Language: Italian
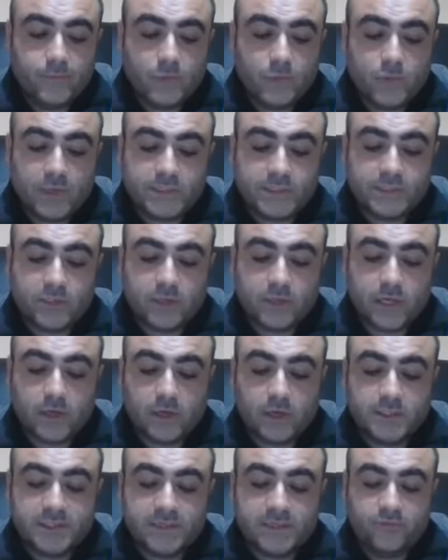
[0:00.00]
questo che
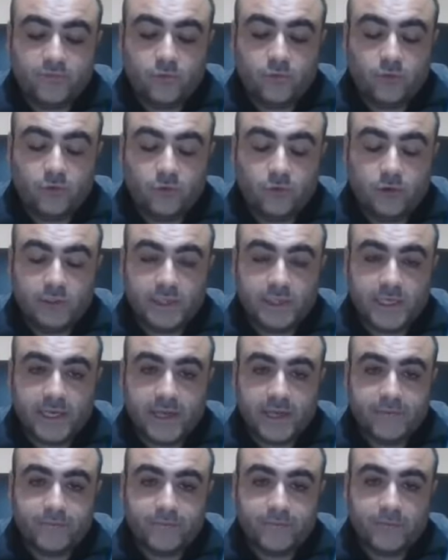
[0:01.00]
cosa vuol
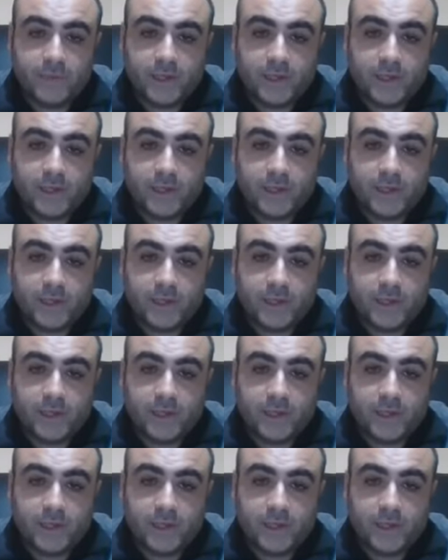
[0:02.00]
dire?